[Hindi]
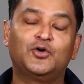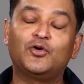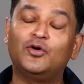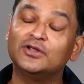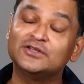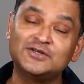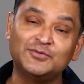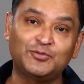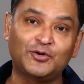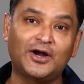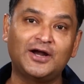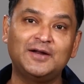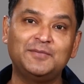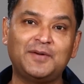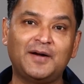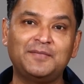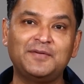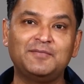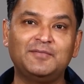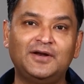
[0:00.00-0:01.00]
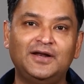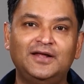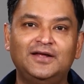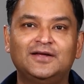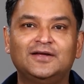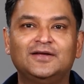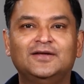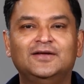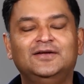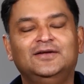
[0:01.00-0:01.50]
कौन से पुराने पापी मिले
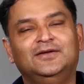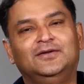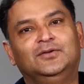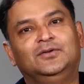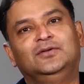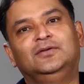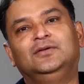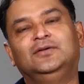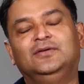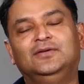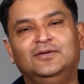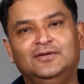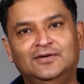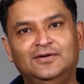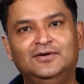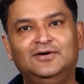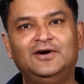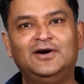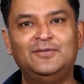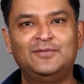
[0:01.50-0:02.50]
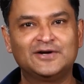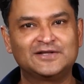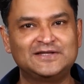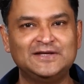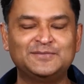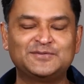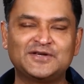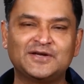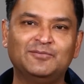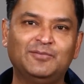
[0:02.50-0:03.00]

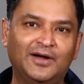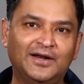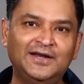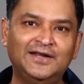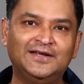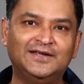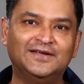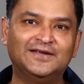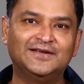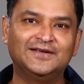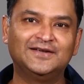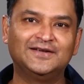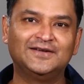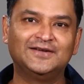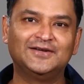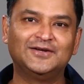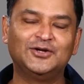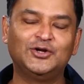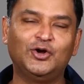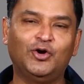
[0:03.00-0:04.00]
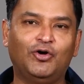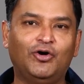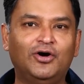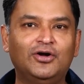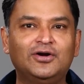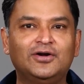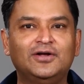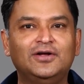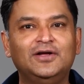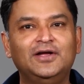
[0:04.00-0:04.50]
अमरदीप सिंह बाली
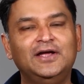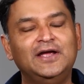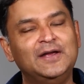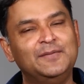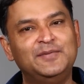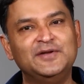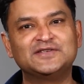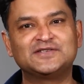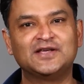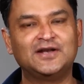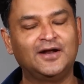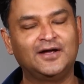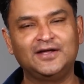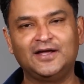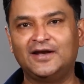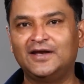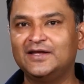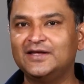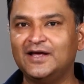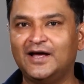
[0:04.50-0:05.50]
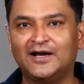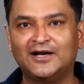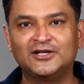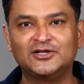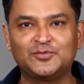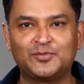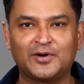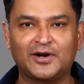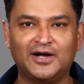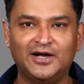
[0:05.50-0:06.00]
और एपी सिन्हा यानी कि
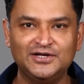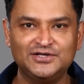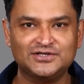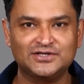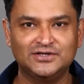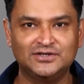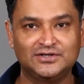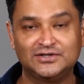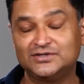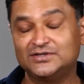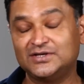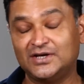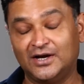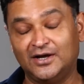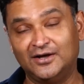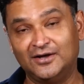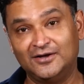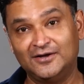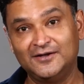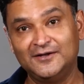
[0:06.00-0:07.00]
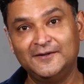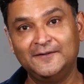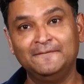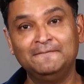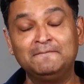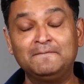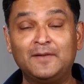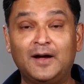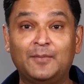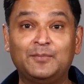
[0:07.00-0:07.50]
आनंद प्रकाश सिन्हा
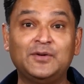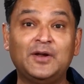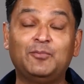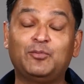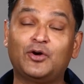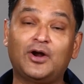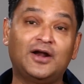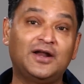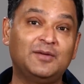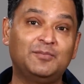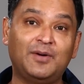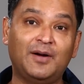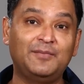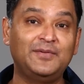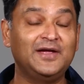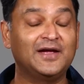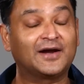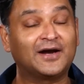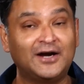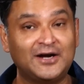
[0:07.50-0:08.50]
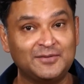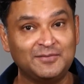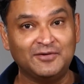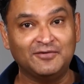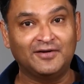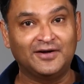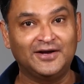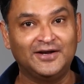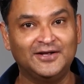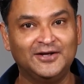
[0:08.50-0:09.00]
अपने पुराने पापी एकेडमी
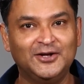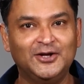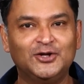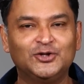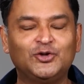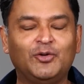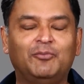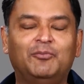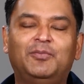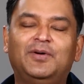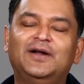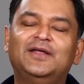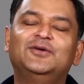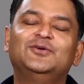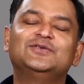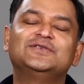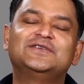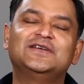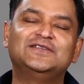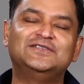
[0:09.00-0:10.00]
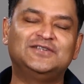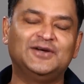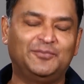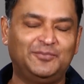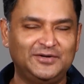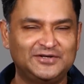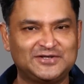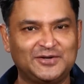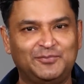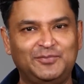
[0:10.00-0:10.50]
वाले तो बड़े उनसे
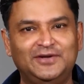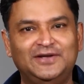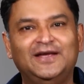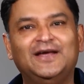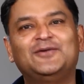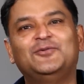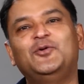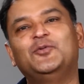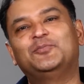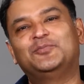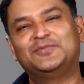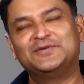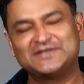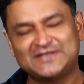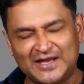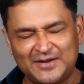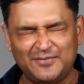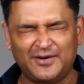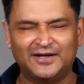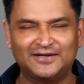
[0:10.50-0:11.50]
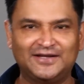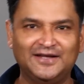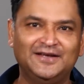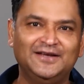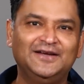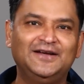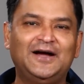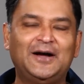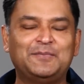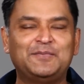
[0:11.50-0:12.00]
झप्पी छप्पी यार वो सही बात है
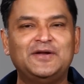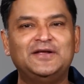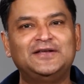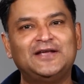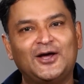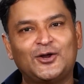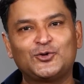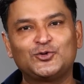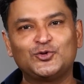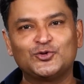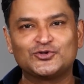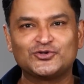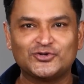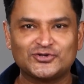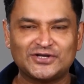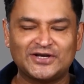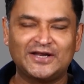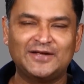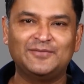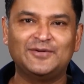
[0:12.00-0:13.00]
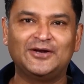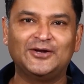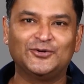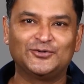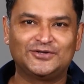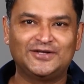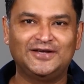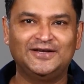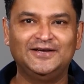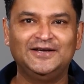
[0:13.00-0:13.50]
अपने यारों दोस्तों से नहीं मिले
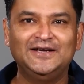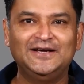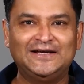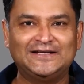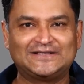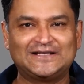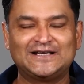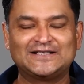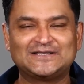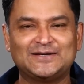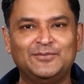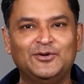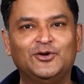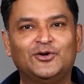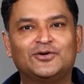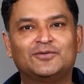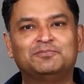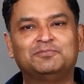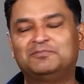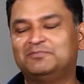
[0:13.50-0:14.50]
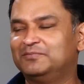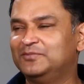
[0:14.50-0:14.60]
होते इतने समय और